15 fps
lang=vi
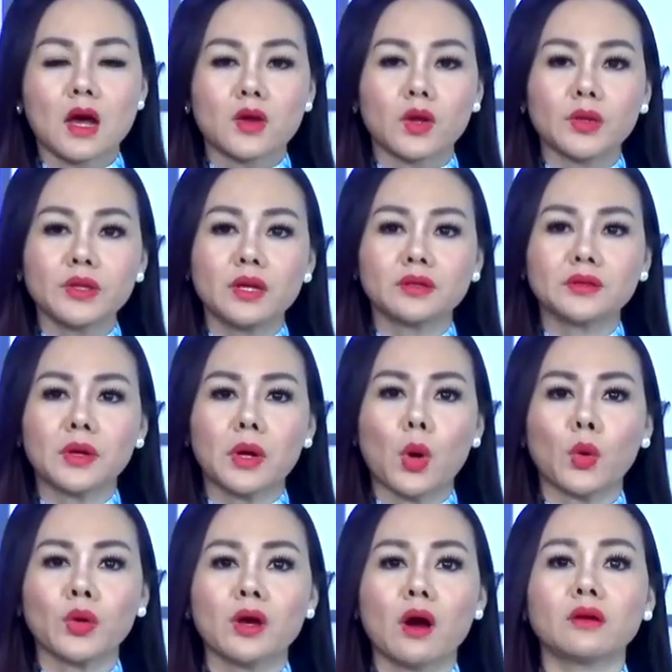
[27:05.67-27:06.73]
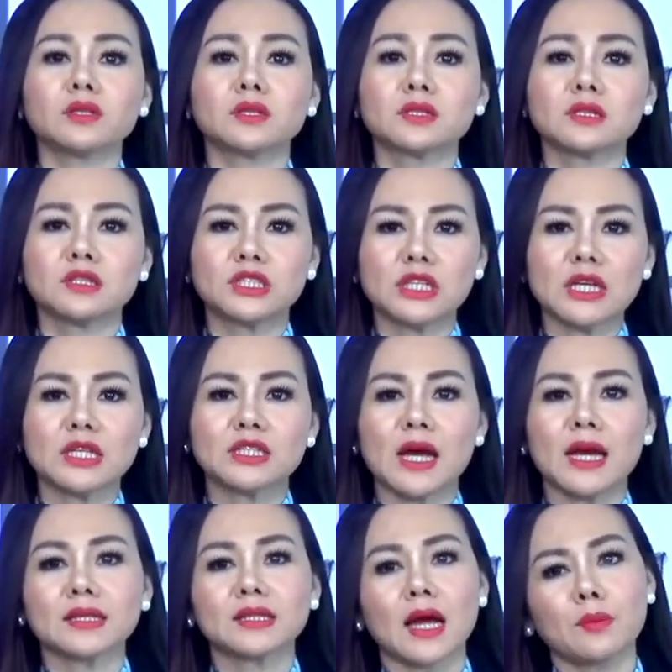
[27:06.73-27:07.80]
Nó nhân cơ hội ở cho sự trì
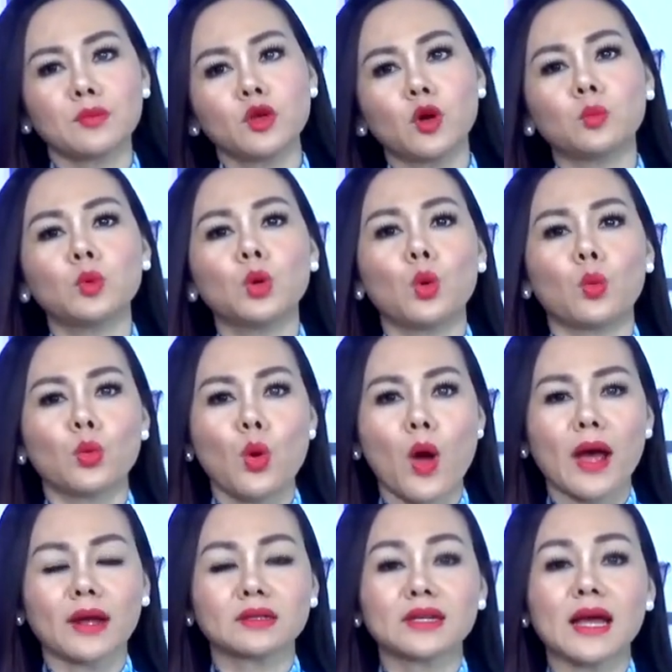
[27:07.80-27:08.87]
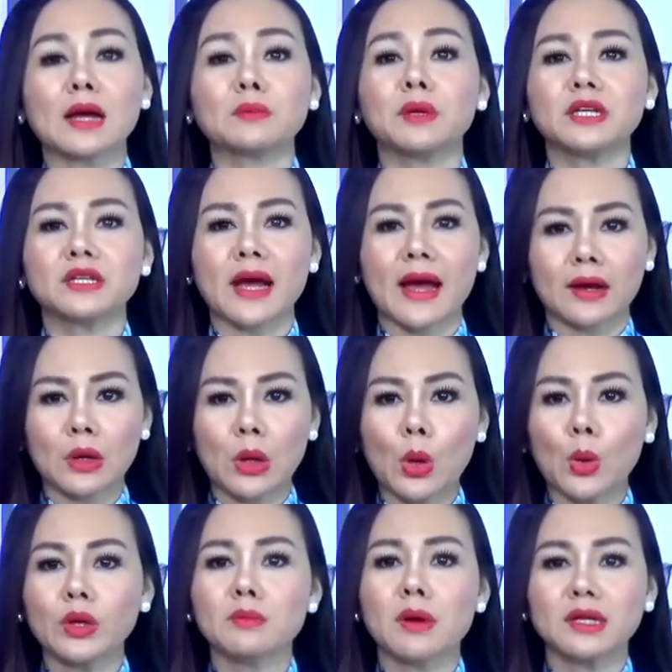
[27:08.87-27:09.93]
trệ, tham nhũng, lũng đoạn càng bị cản
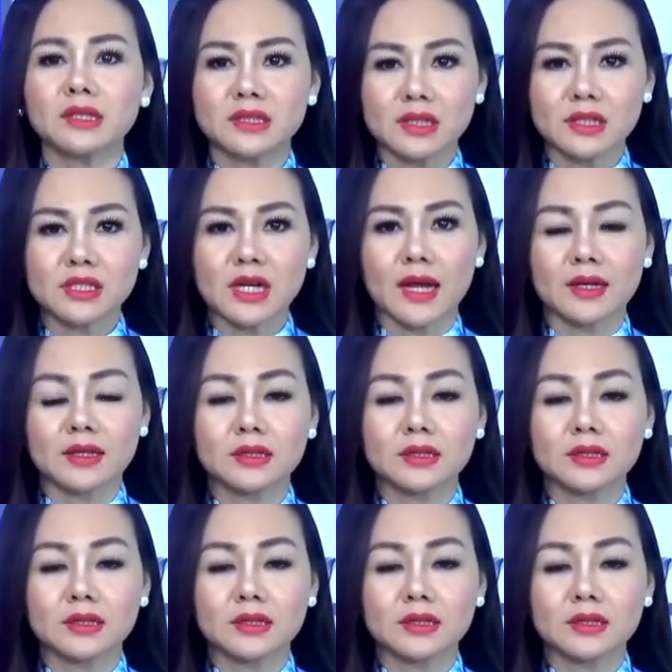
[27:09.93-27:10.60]
lối bởi trì trệ.